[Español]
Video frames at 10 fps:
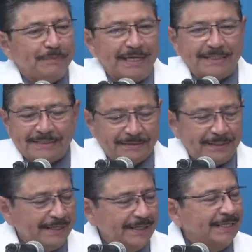Pues,
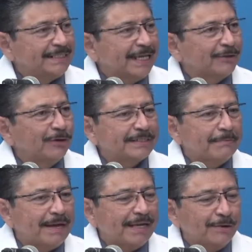Adelante. Iniciando la
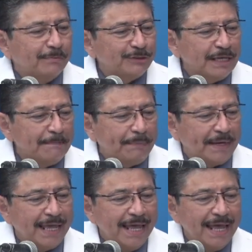semana, como
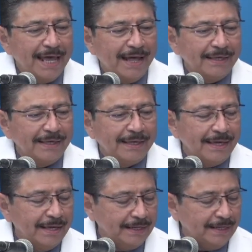siempre,
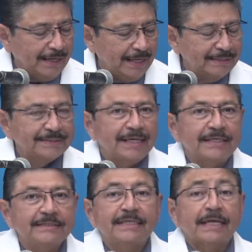aquí en
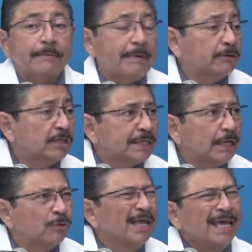este, este segmento de
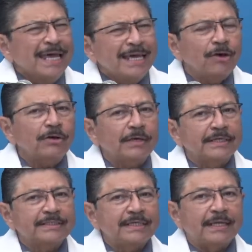salud. Y hoy
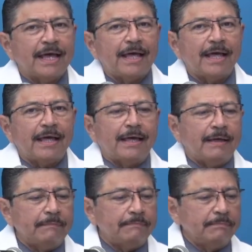
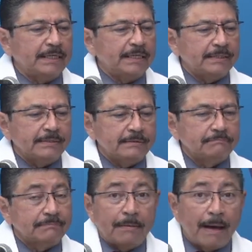quisiera, eh,
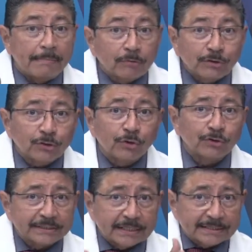amable
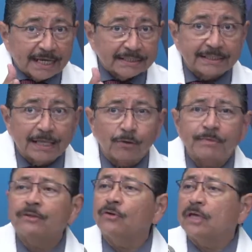auditorio que estás en casita
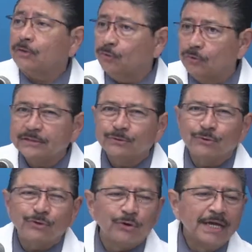comiendo y a todo el
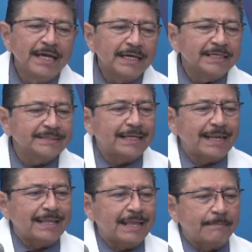estudio,
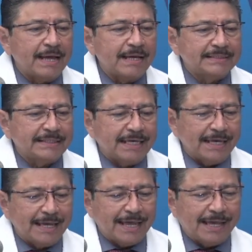quisiera nada más
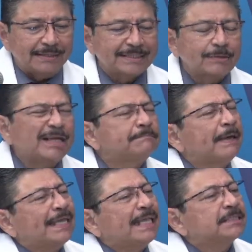eh, hacer unas
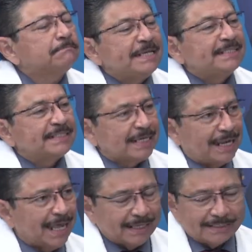pequeñas
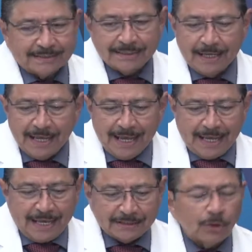pinceladas.
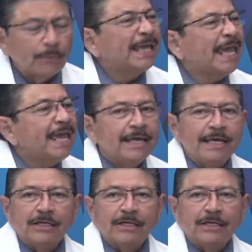Eh, ¿Sobre qué?